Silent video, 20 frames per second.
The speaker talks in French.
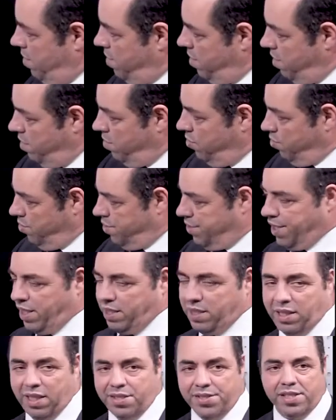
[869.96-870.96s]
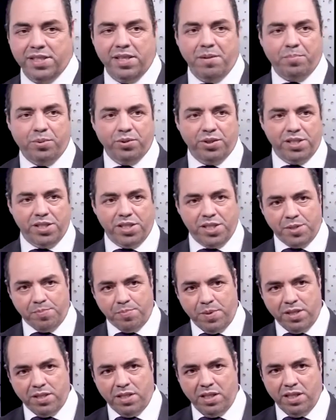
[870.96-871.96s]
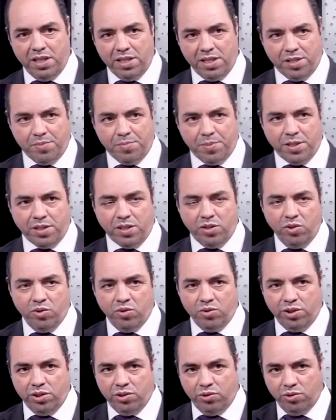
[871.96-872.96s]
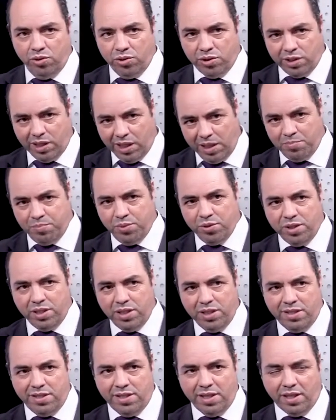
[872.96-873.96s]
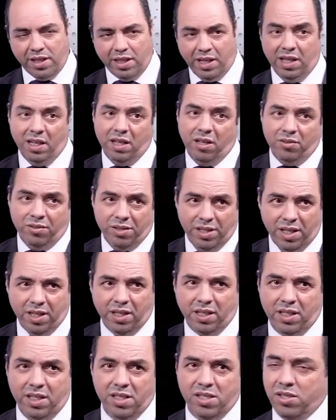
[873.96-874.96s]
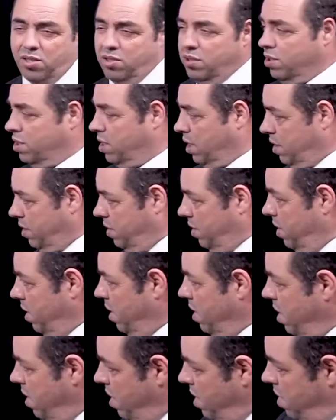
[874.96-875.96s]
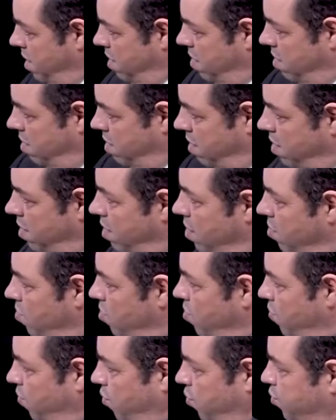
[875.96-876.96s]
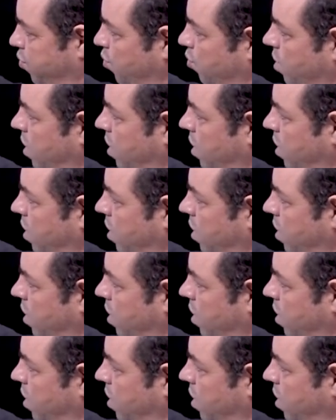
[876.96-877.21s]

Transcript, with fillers: ici, dans certains, ça dépend des espèces. Il y a des espèces qui ont de très petites écailles, il y en a qui sont grandes. Ici, une photo